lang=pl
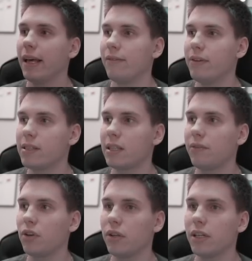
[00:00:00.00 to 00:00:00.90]

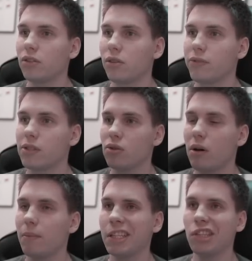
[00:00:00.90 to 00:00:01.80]
wystawione, to
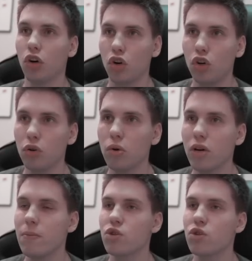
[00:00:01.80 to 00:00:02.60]
wysyłamy do klubu i